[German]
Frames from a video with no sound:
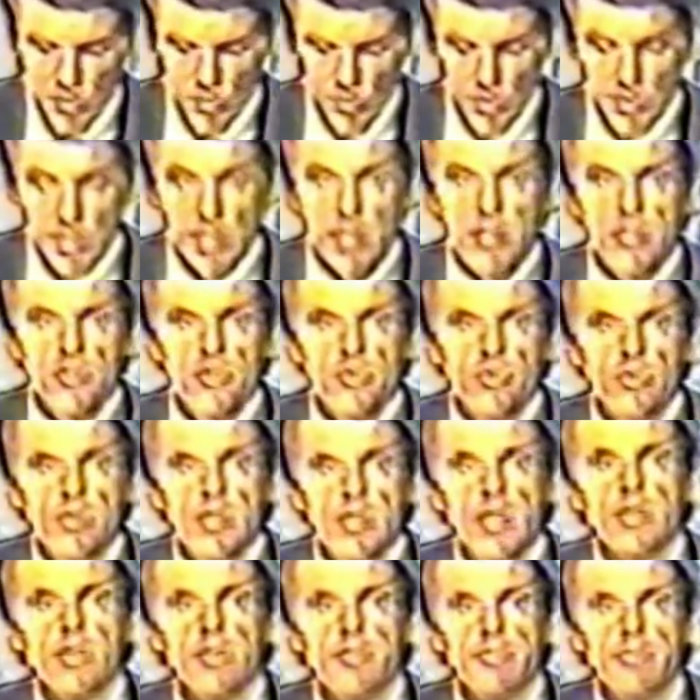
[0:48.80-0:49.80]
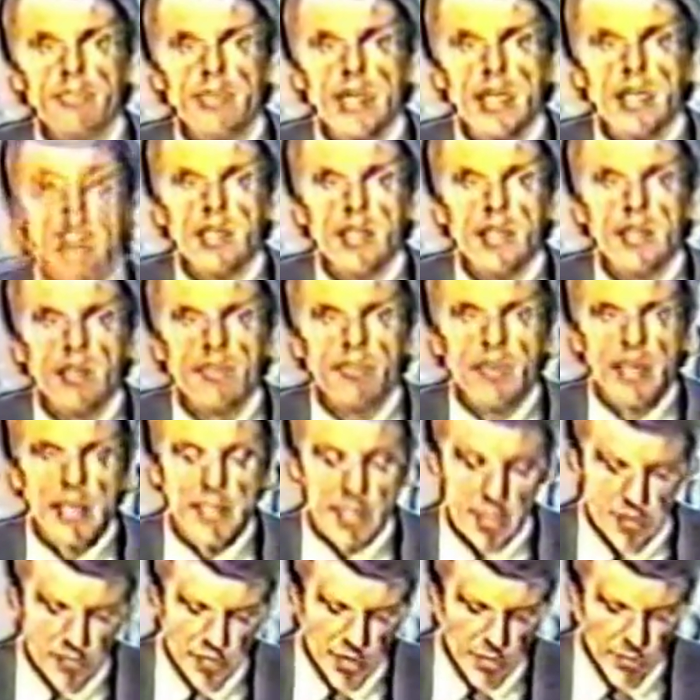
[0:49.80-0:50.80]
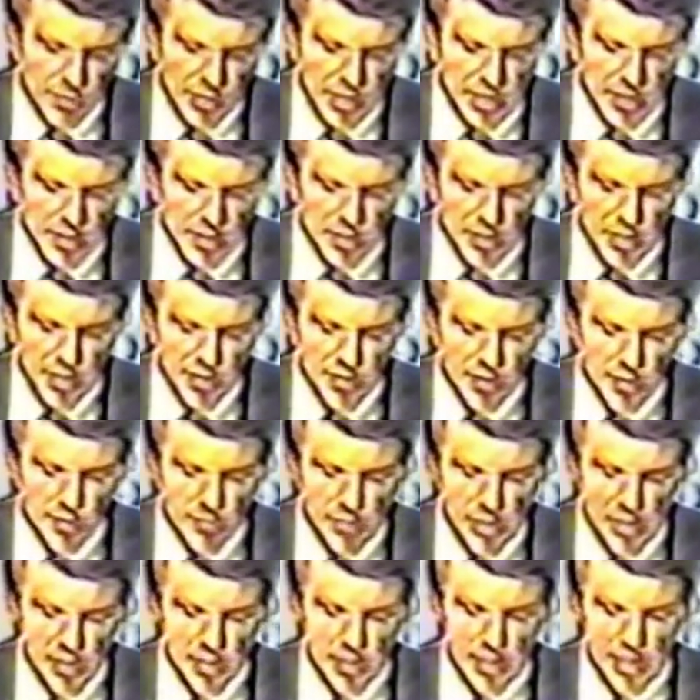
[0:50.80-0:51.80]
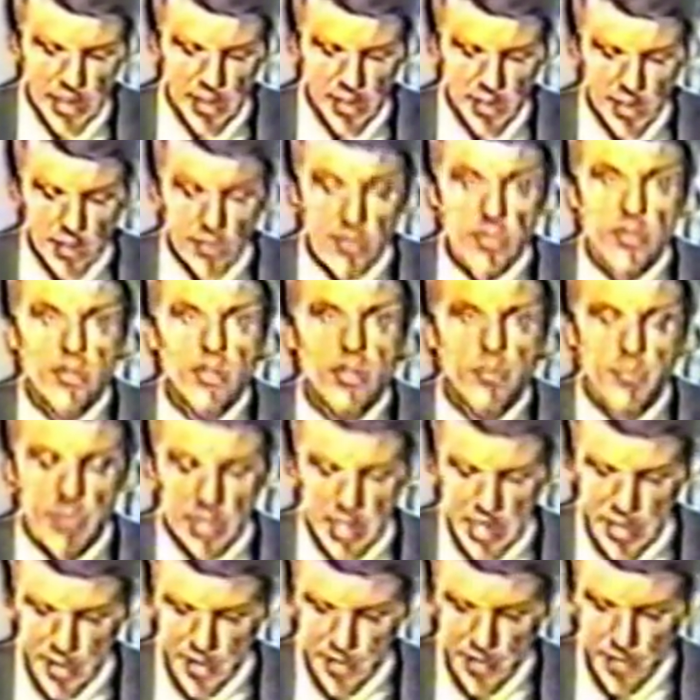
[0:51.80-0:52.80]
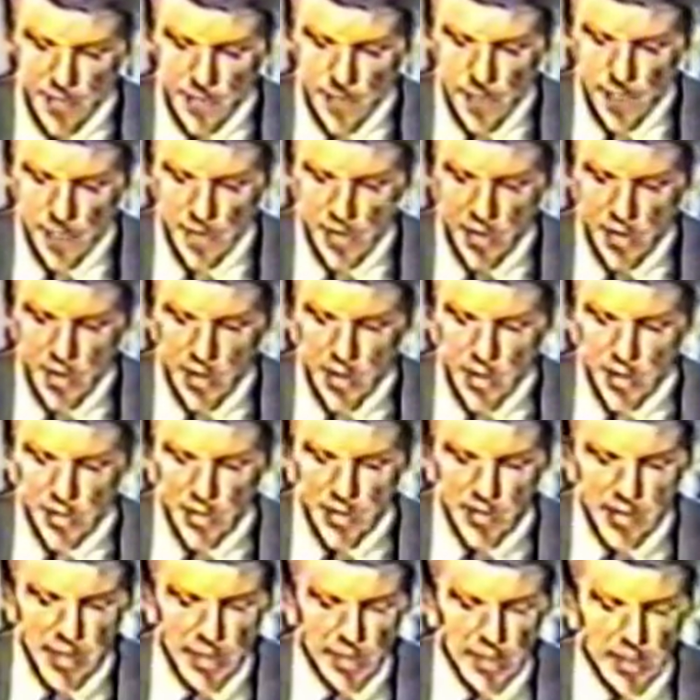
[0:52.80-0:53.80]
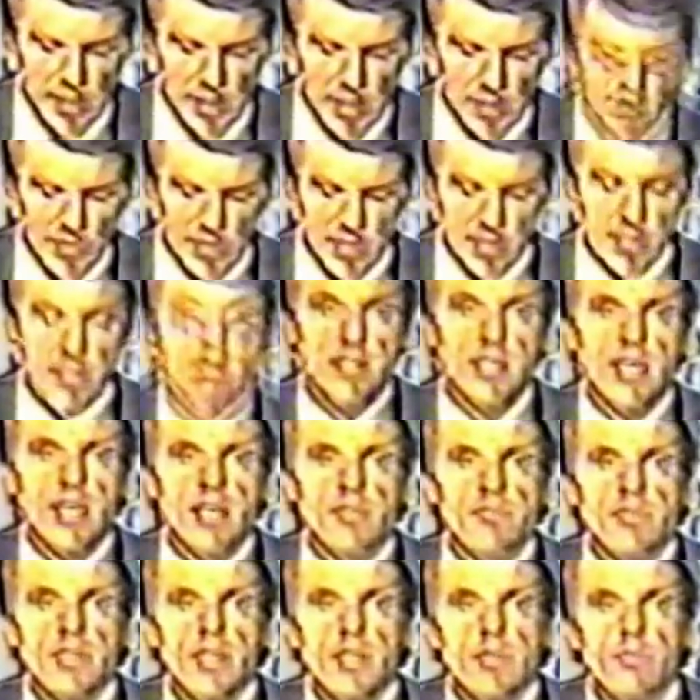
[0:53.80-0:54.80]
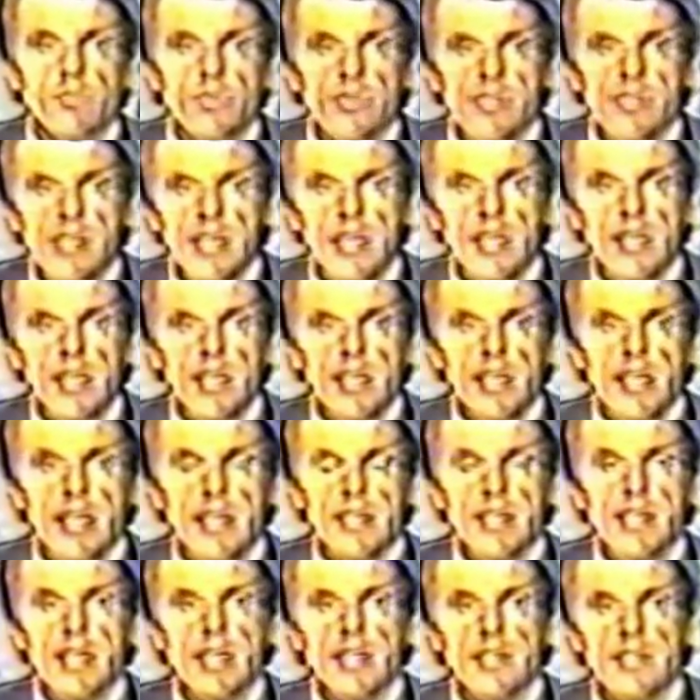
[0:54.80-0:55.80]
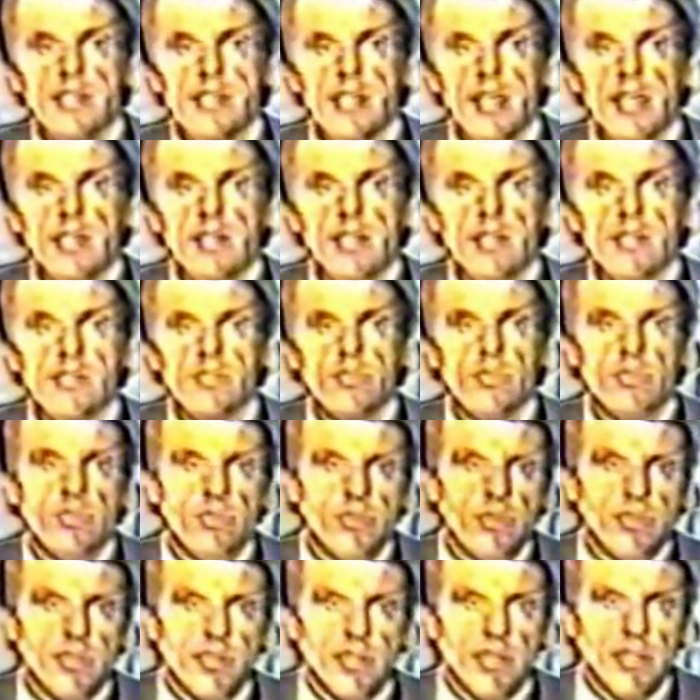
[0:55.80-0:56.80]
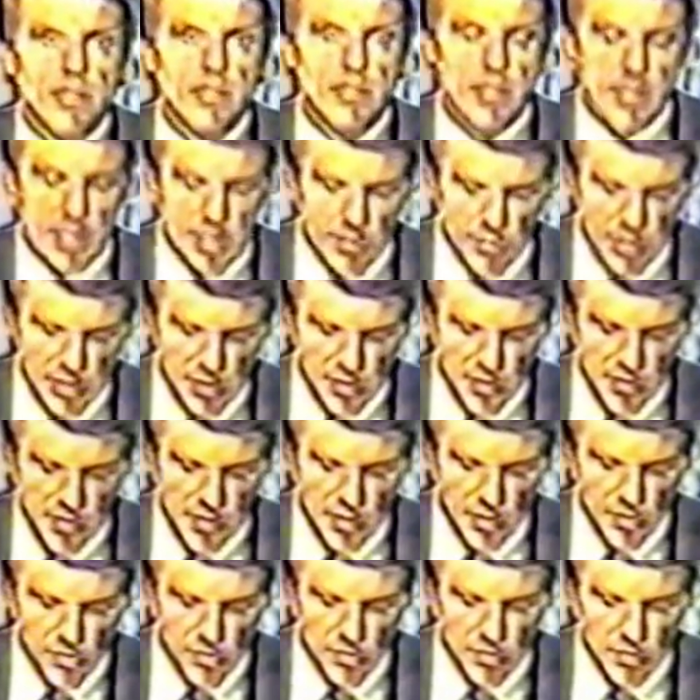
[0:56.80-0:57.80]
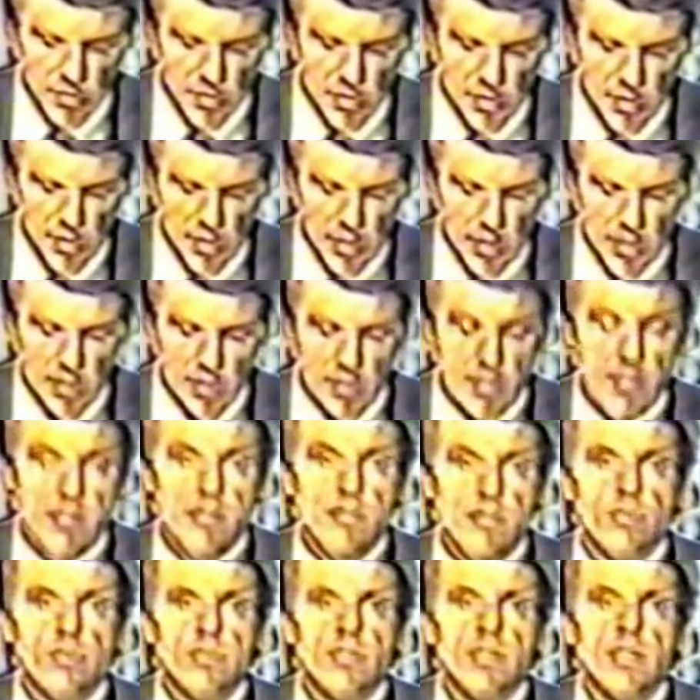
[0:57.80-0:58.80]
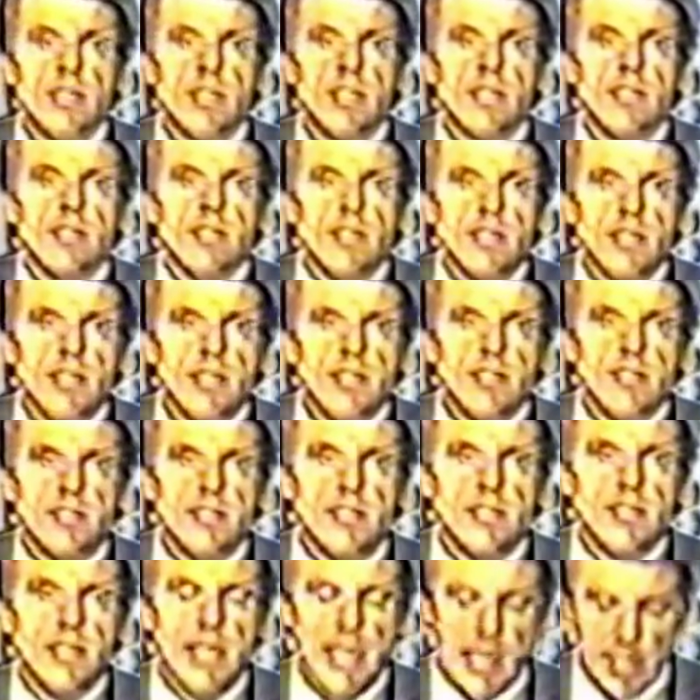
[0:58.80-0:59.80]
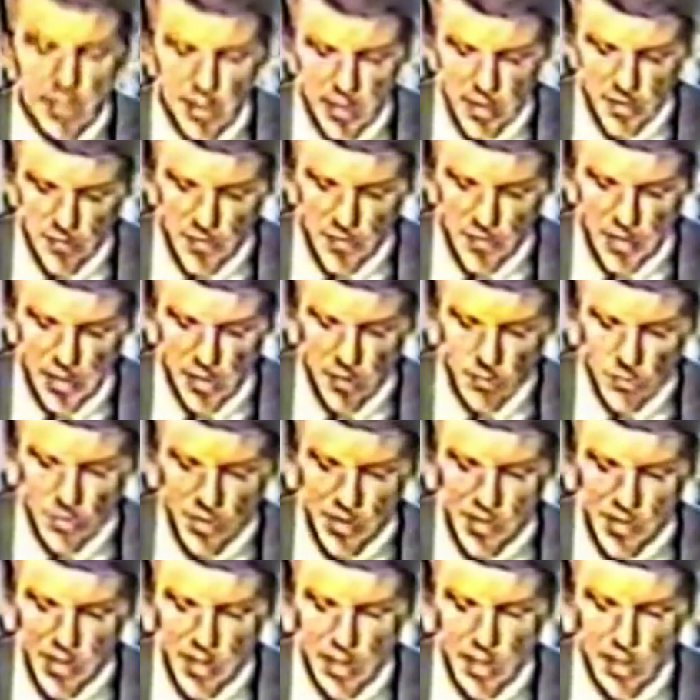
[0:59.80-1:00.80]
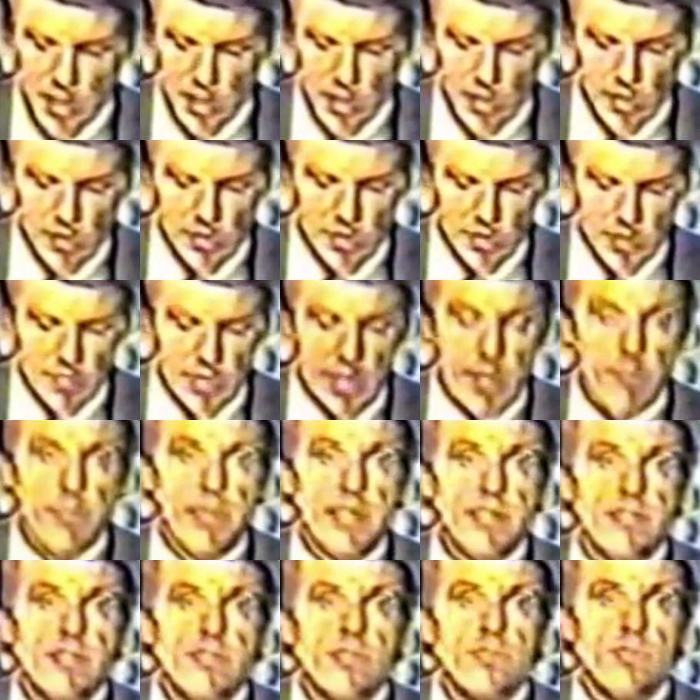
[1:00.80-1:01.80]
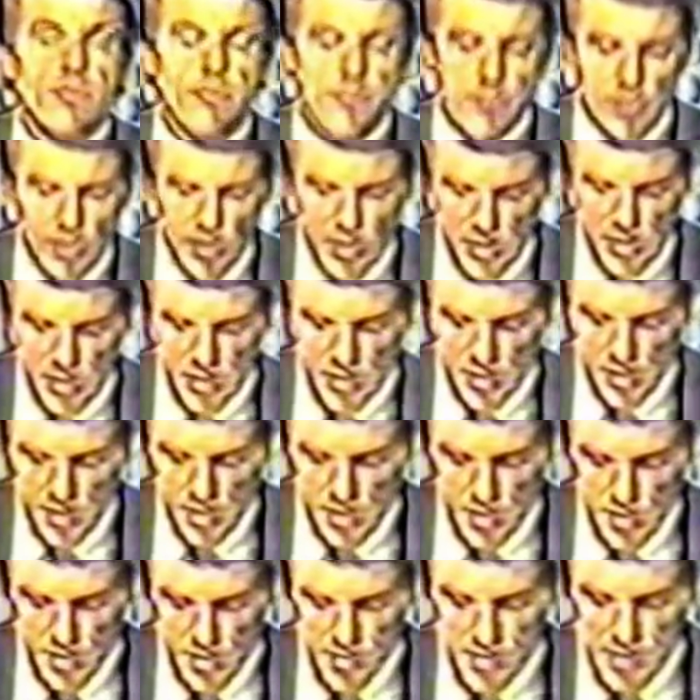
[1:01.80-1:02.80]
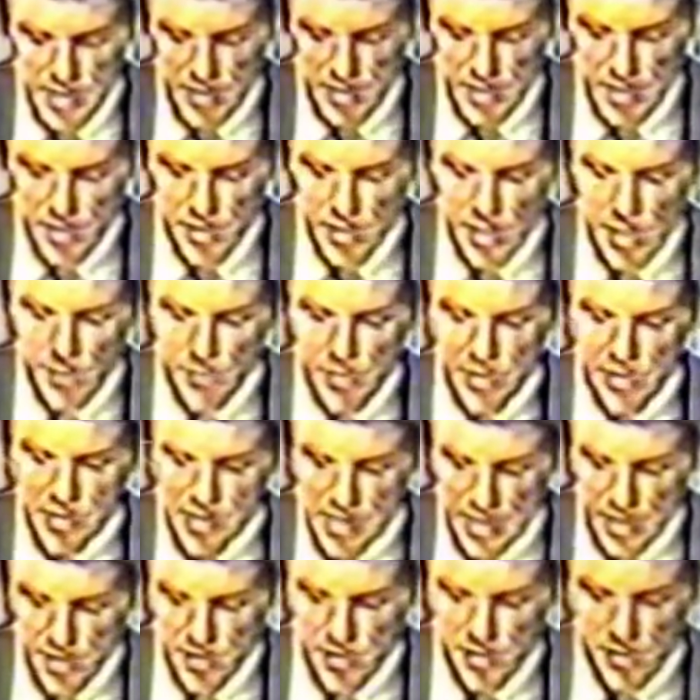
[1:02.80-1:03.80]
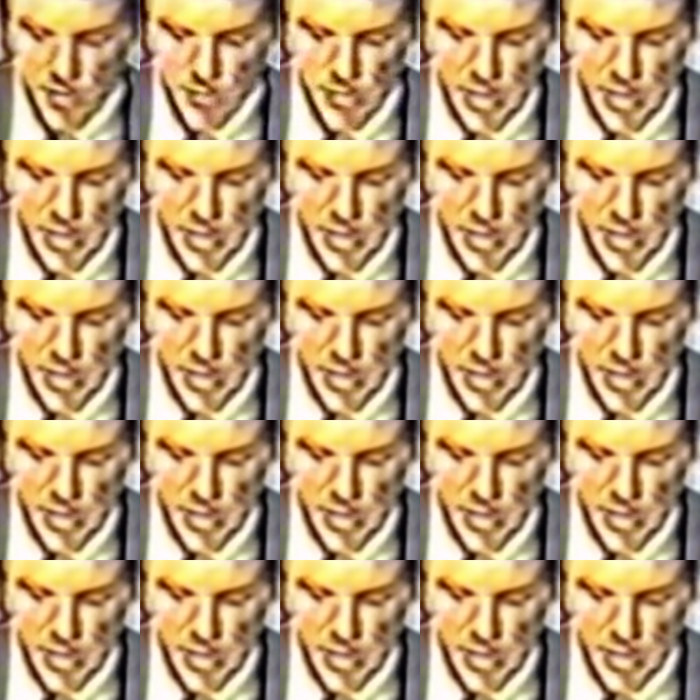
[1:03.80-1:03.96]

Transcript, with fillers: ist unter Schülern offenbar weiter verbreitet, als sich manche Eltern träumen lassen. Dass dagegen etwas getan werden muss, galt lange Zeit als unnötige Dramatisierung dass nun dringend gehandelt werden muss, und zwar am besten sofort, ist seit einiger Zeit die